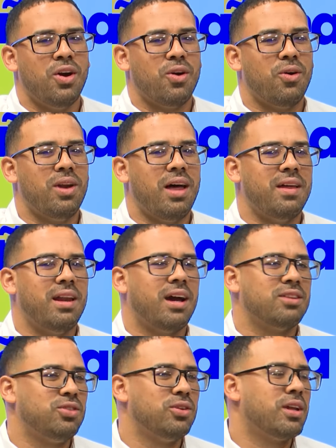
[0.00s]
con la
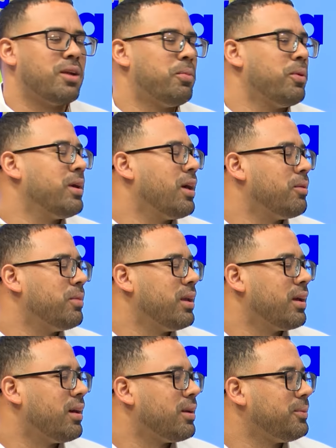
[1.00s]
delegación de República
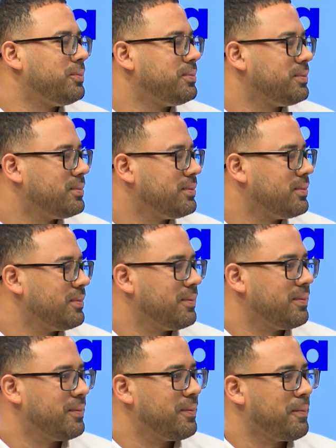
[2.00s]
Dominicana. Ok,
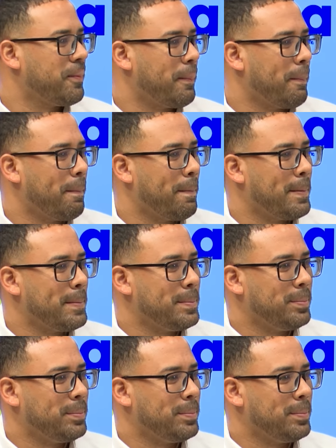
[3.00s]
¿cuál es el revuelo que